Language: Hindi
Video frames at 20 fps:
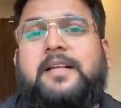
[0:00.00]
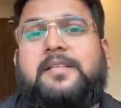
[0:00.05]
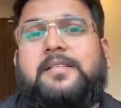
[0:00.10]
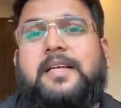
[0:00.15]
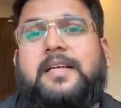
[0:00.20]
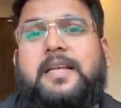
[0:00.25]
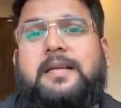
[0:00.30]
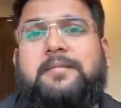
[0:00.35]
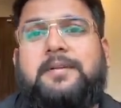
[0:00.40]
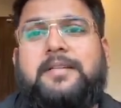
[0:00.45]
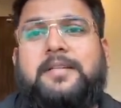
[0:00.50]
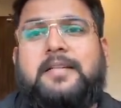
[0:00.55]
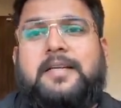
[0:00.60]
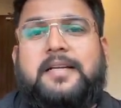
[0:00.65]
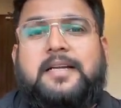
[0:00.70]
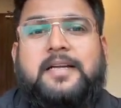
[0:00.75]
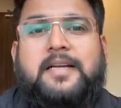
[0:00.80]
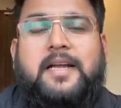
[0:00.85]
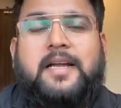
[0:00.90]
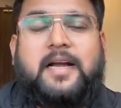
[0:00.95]
चलिए मिलते
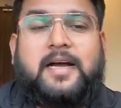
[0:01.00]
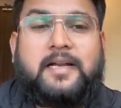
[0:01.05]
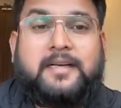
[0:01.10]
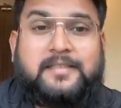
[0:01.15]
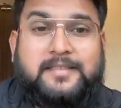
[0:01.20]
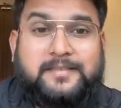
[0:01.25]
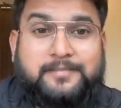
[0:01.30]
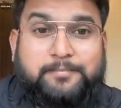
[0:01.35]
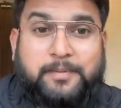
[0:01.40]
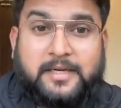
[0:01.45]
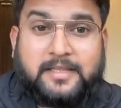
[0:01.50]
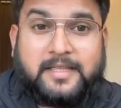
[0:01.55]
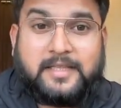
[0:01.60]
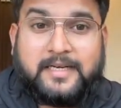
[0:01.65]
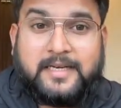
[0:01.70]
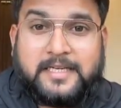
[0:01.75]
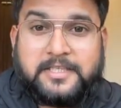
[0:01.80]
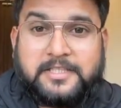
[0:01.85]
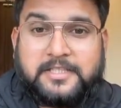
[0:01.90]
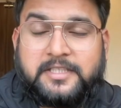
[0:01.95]
हैं बढ़ते
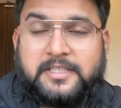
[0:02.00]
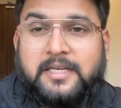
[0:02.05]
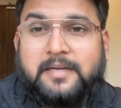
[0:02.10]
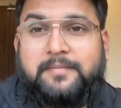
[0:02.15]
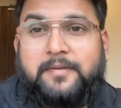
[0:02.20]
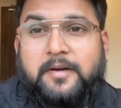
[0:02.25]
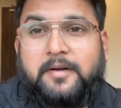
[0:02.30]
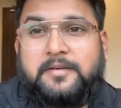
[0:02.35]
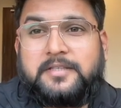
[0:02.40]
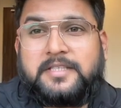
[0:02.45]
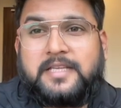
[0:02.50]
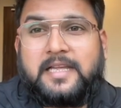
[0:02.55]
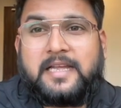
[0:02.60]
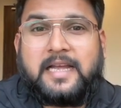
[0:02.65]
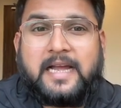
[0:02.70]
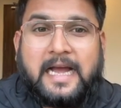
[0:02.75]
हैं नेक्स्ट की तरफ और इसके